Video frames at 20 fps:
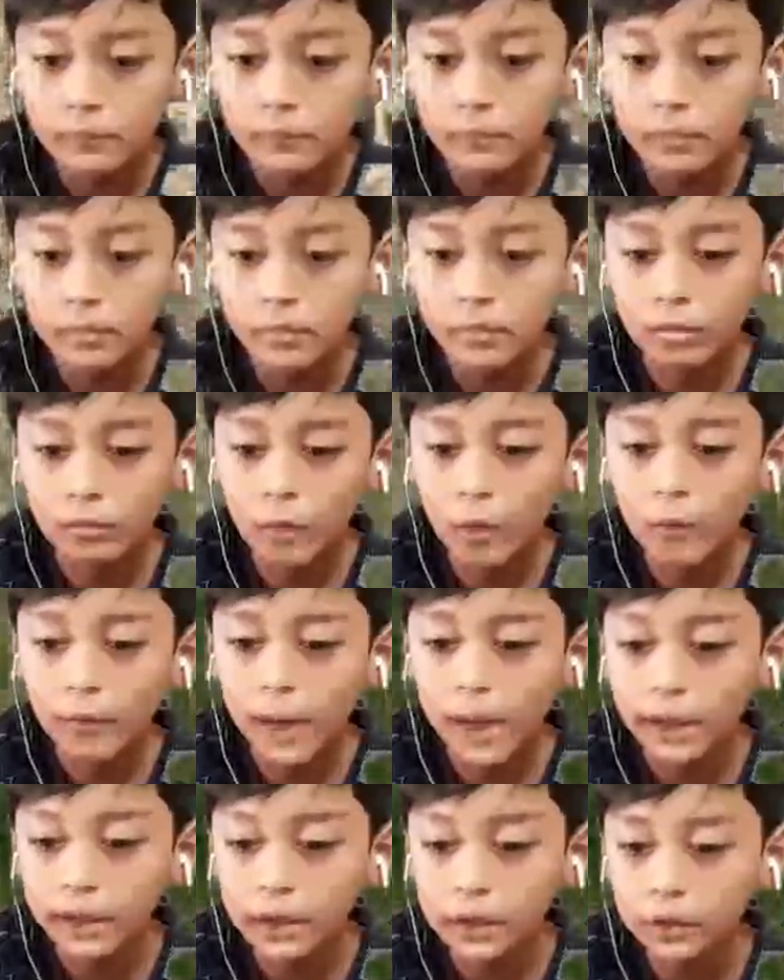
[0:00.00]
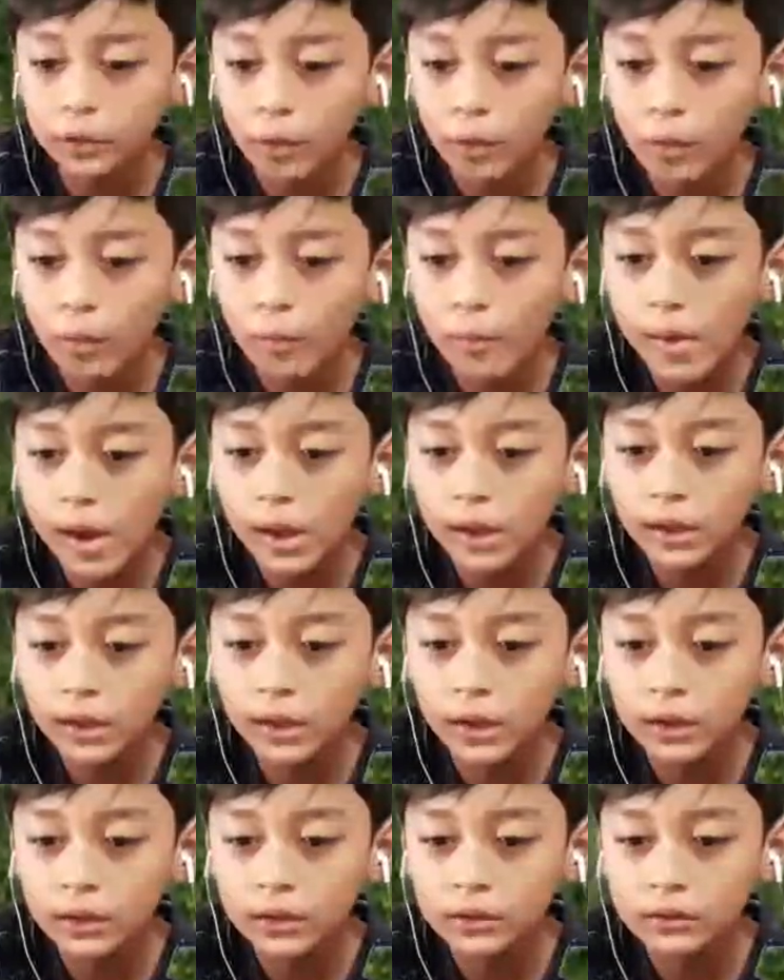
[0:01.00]
aku. Ini kita
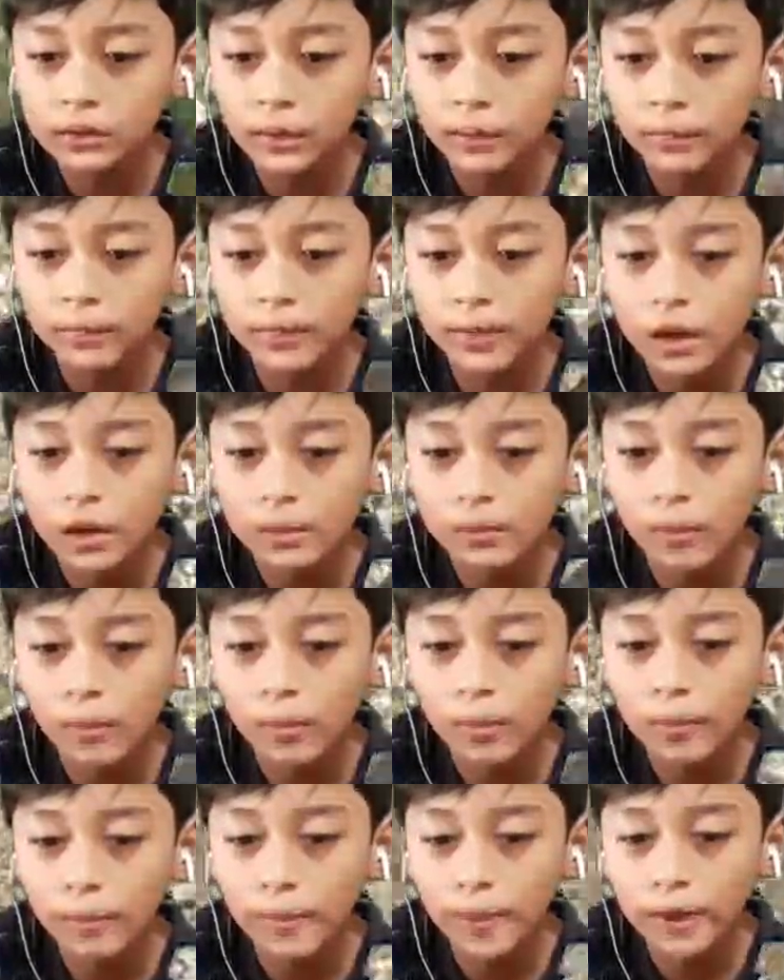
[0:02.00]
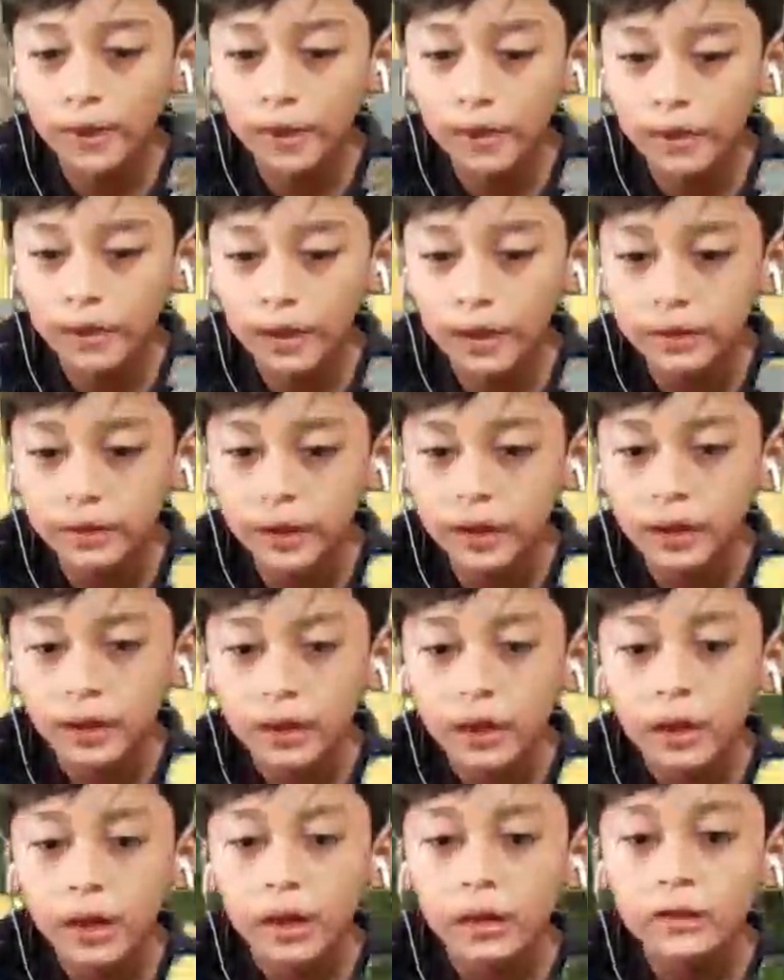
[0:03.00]
tarik aja nih sebagai
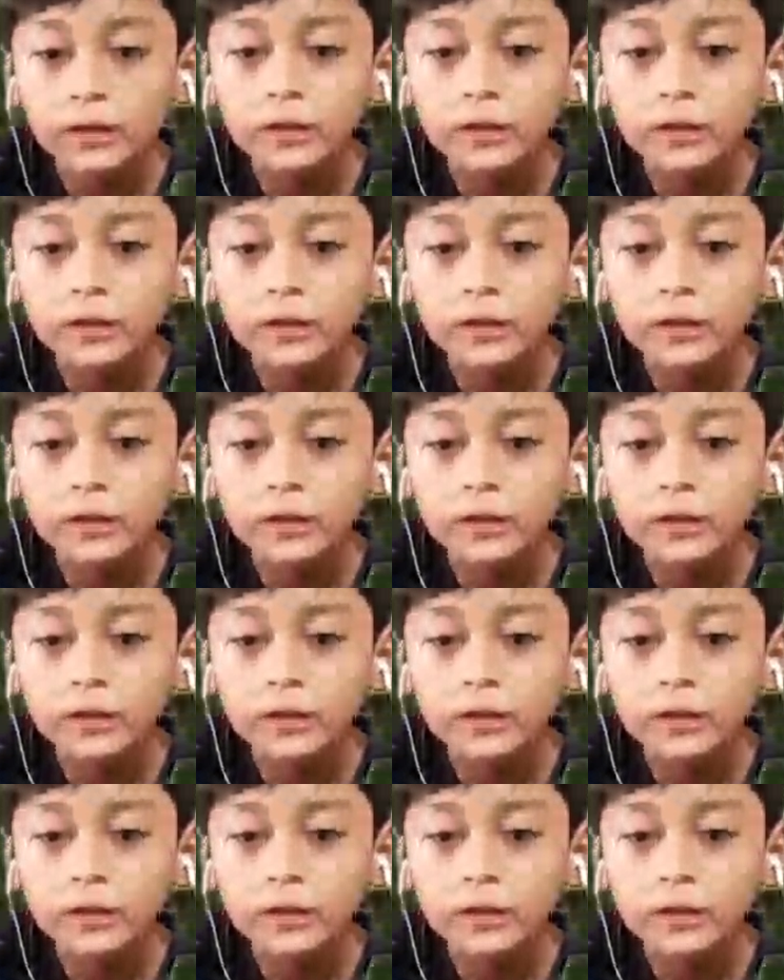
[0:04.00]
hukuman.